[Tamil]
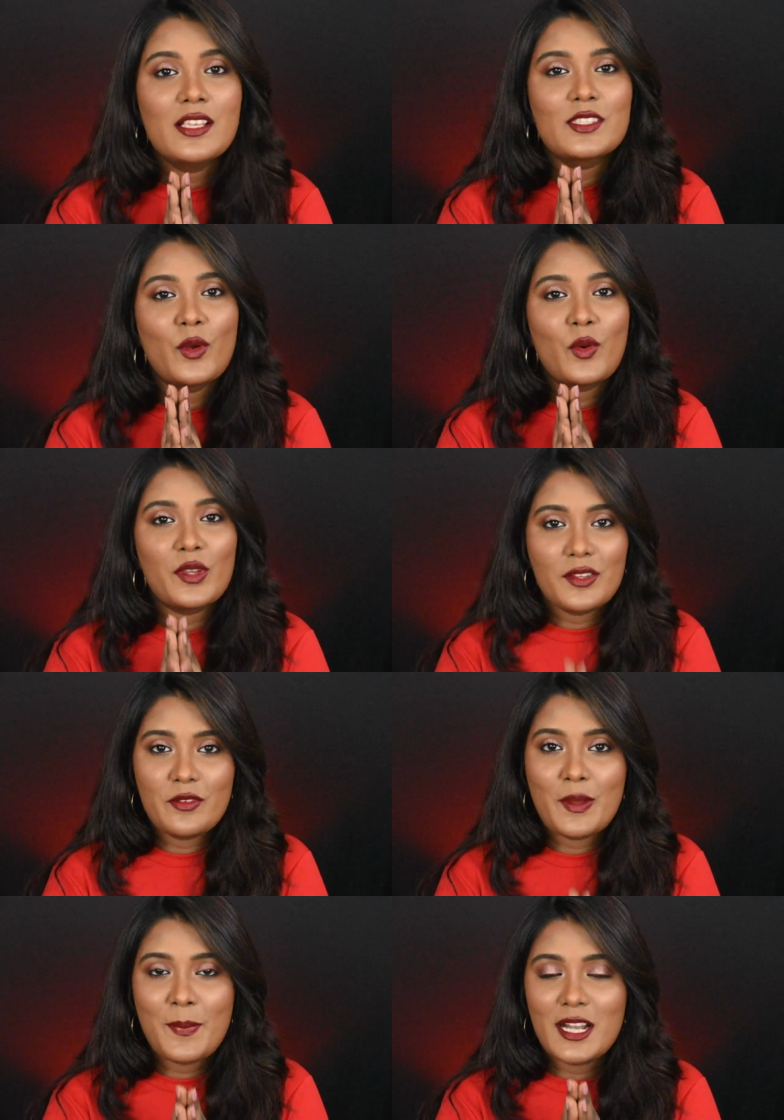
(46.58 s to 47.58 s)
ஸோ
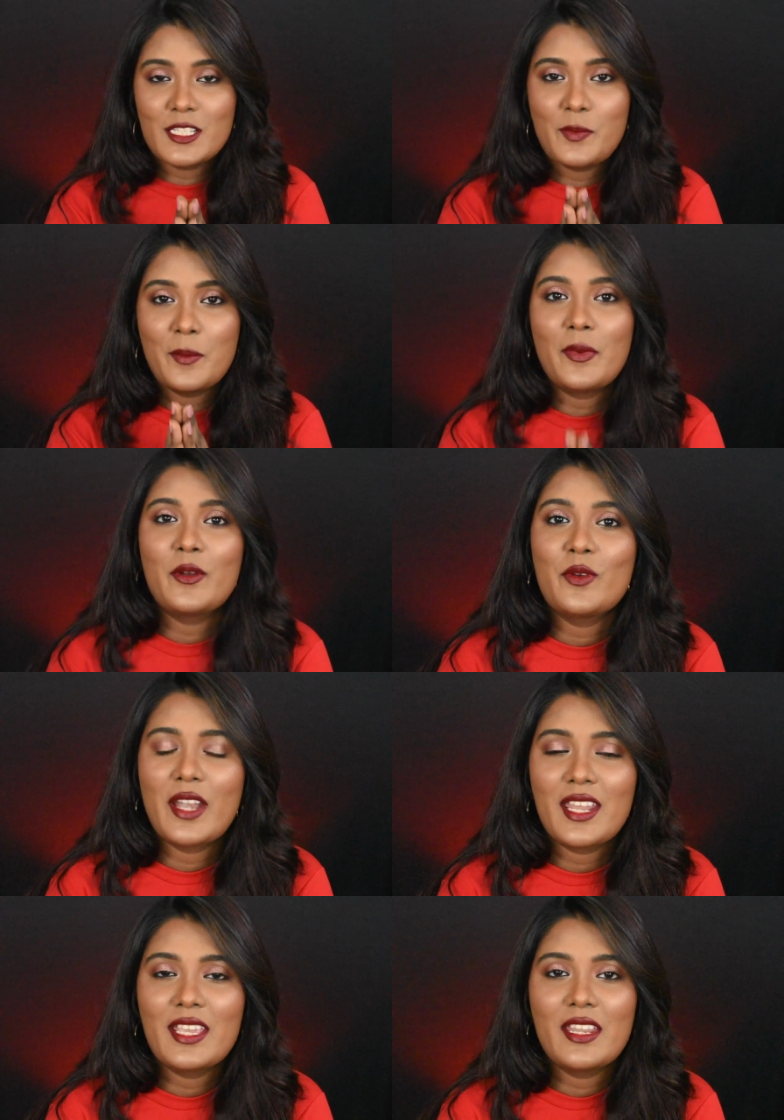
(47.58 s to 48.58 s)
கிவ் அவே பார்ட்டிசிபேட்
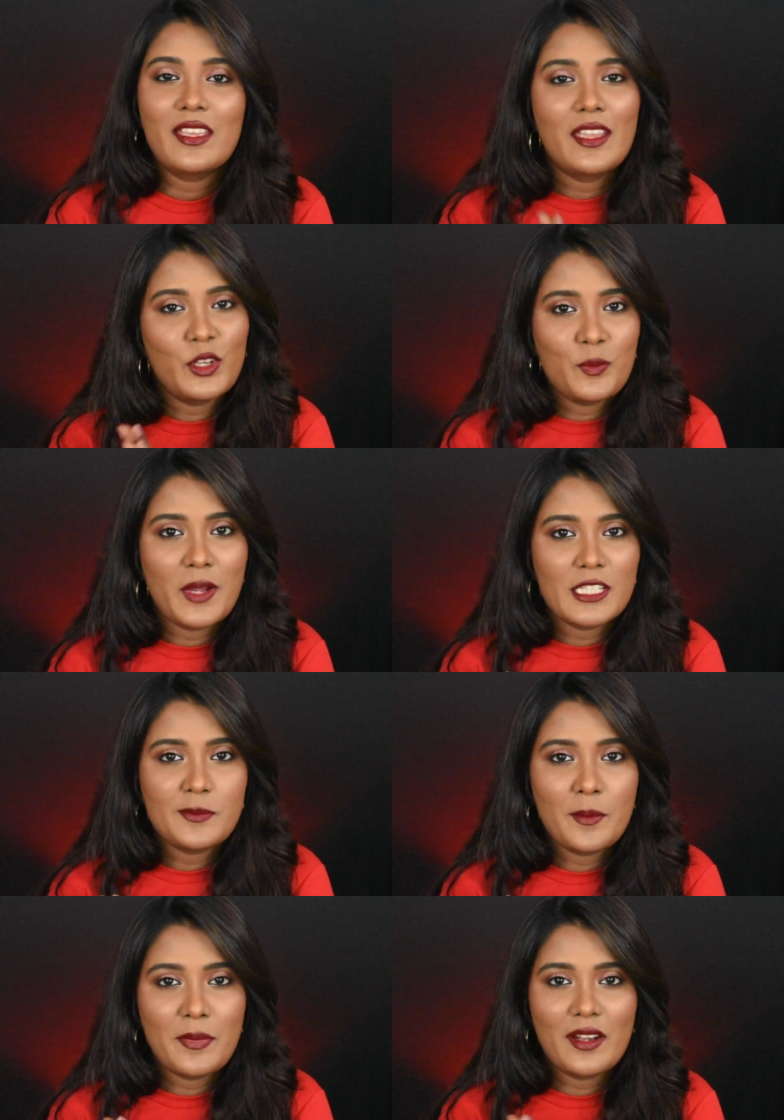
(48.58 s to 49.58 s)
பண்ணணும்னு நினைக்கிறீங்க இன்னும்
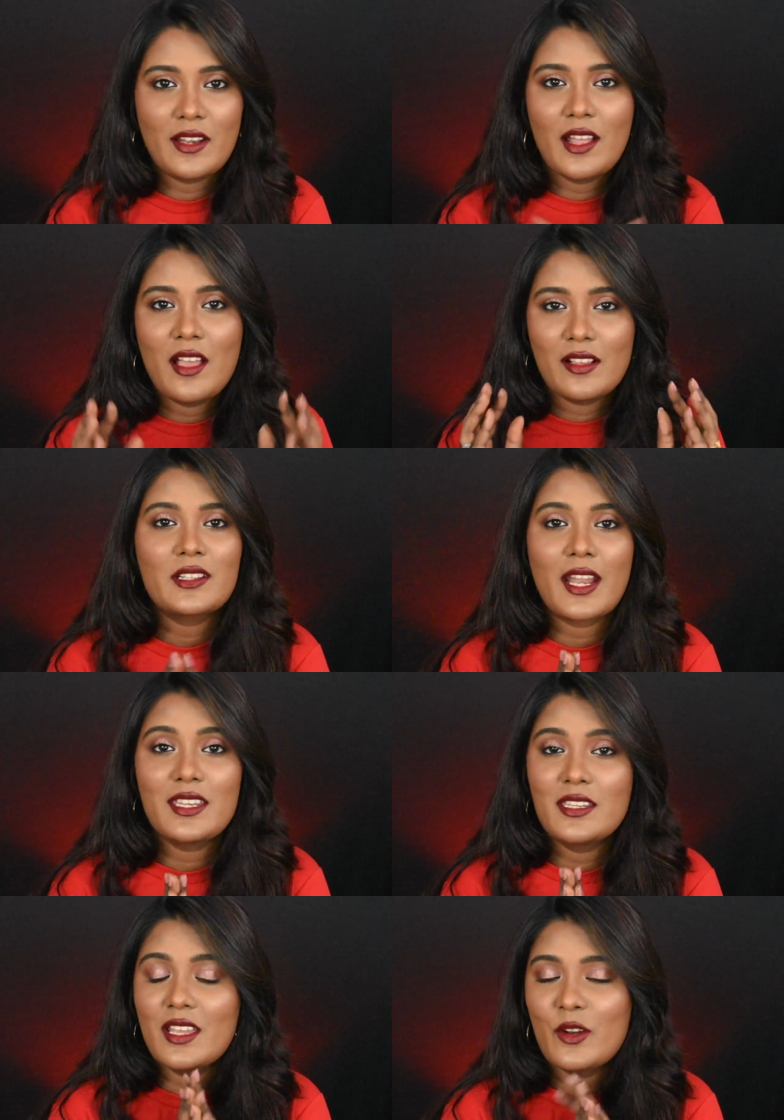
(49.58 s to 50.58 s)
பார்ட்டிசிபேட் பண்ணனா
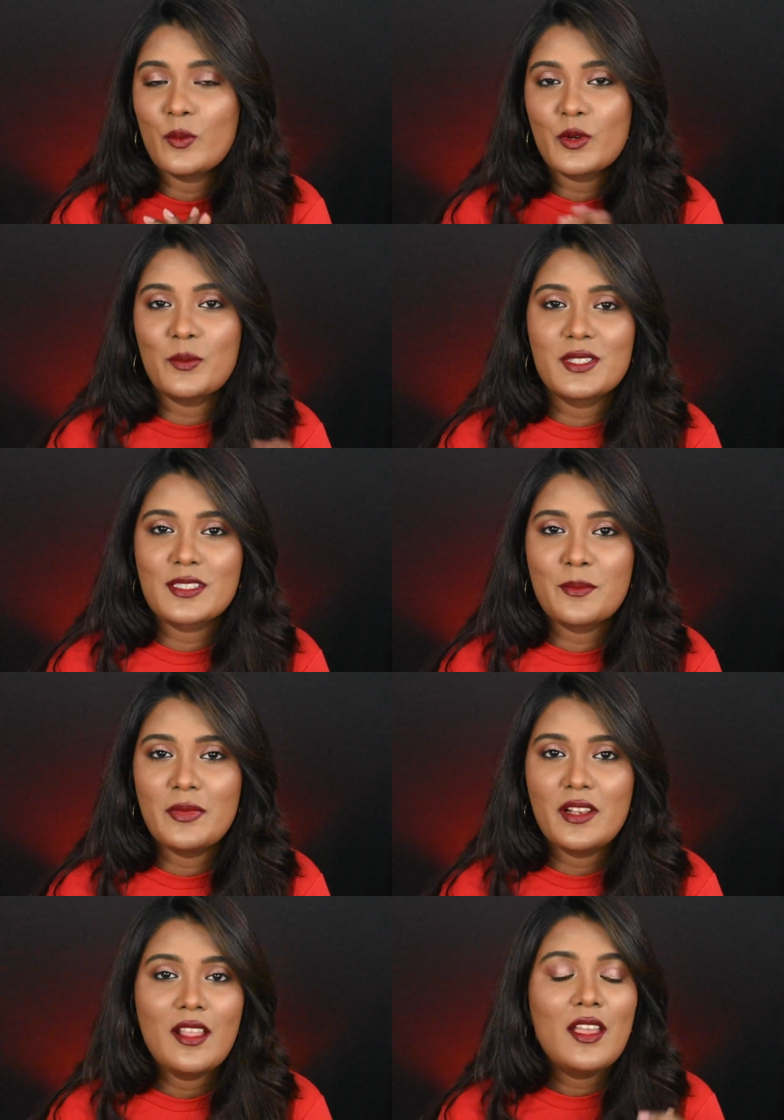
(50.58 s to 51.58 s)
க்ரைட்டீரியா ரொம்ப ரொம்ப
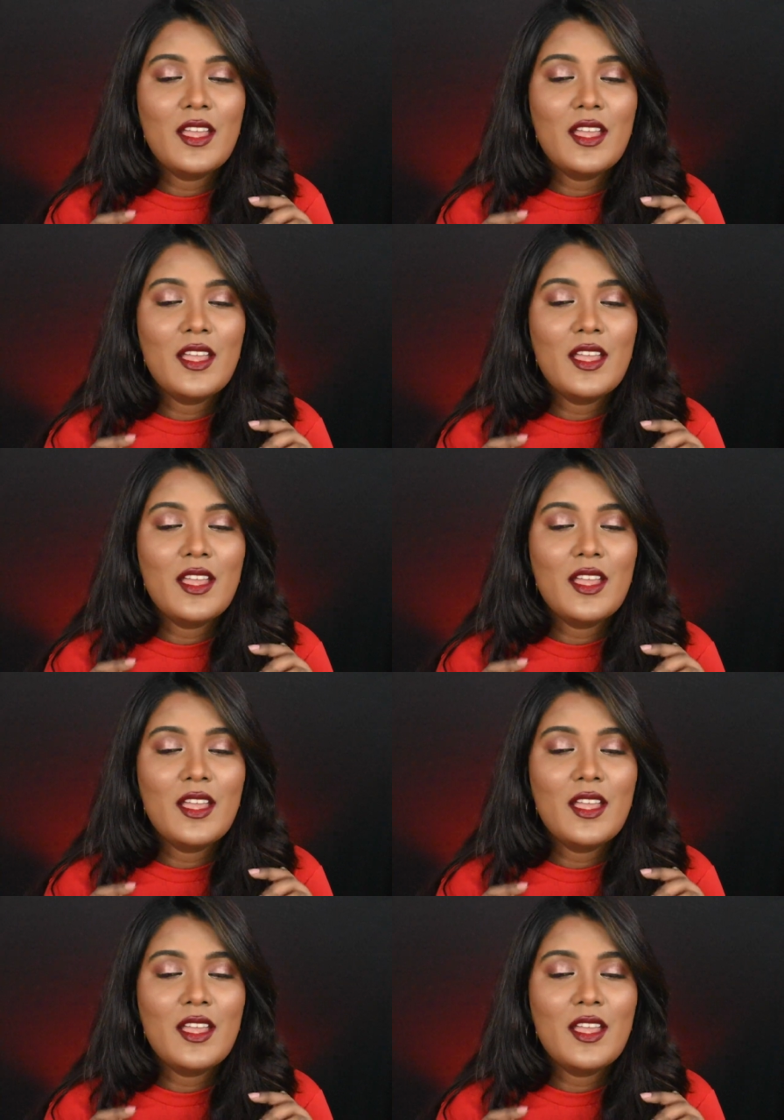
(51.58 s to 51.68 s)
சிம்பிள்